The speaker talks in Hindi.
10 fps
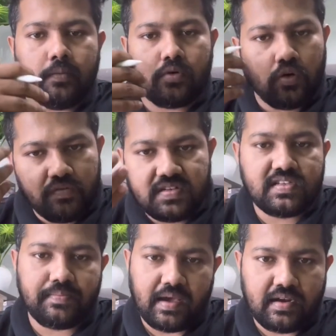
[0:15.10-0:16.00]
कोविड
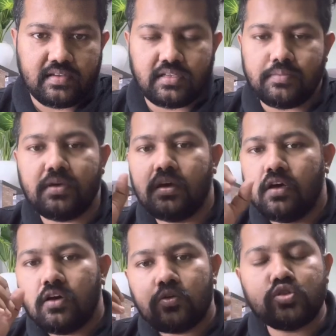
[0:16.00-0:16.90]
से पहले से भी
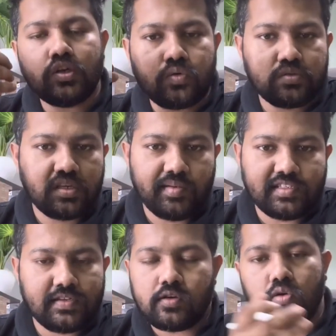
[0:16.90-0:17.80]
कुछ ना कुछ
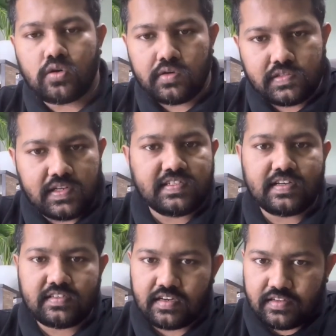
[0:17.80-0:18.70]
सीबीएसई कंटिन्यूसली
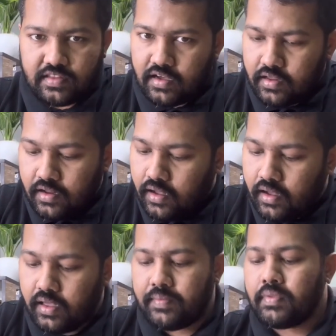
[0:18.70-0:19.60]
चेंज करता रहा
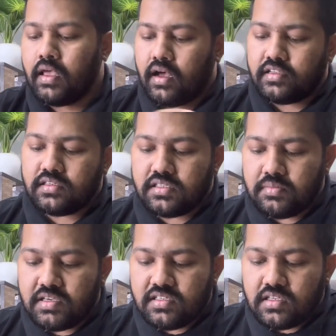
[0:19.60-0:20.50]
है अच्छा
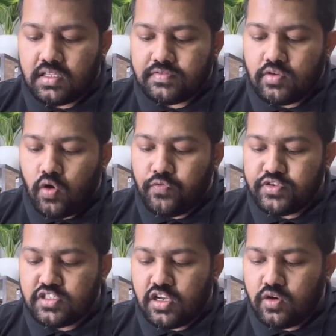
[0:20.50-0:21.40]
सीबीएसई e की तरफ से
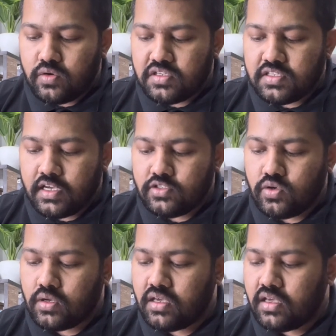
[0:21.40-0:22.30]
ऑफिशियल नोटिस है
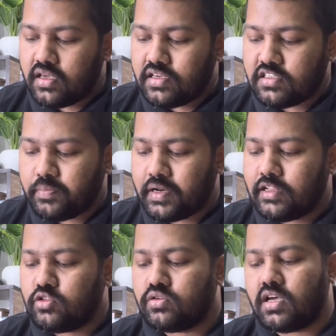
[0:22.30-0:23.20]
जो कि 21
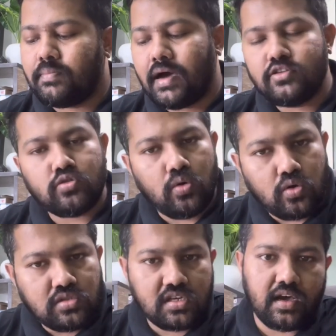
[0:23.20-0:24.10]
अप्रैल 2022 को
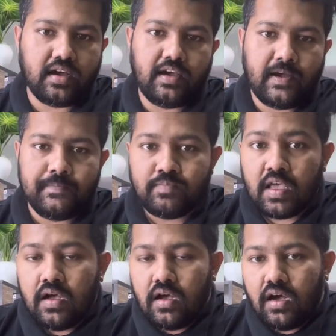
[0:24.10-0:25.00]
लॉन्च किया गया है
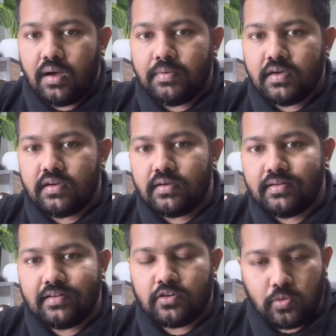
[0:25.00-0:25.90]
अब
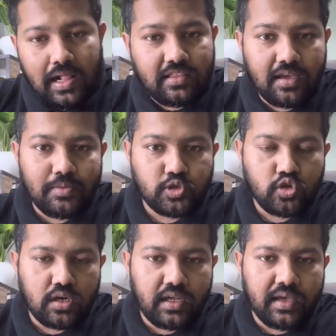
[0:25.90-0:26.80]
ट्वेल्थ के बच्चों
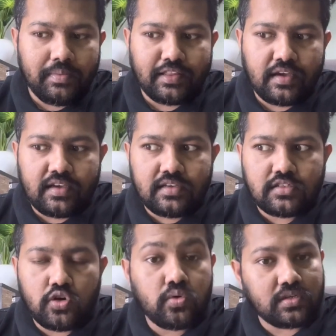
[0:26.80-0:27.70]
के लिए ये बात है कि
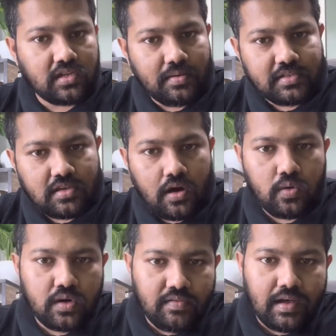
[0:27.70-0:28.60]
सर उनका सिलेबस क्या
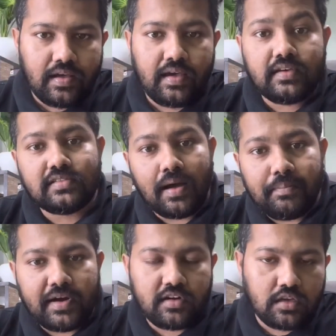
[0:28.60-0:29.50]
होने वाला है एग्जाम
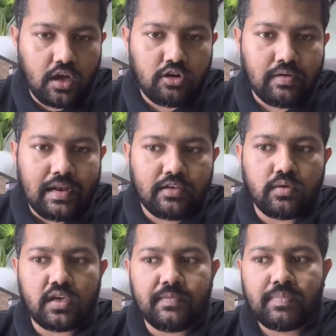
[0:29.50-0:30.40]
पैटर्न क्या होने वाला है क्योंकि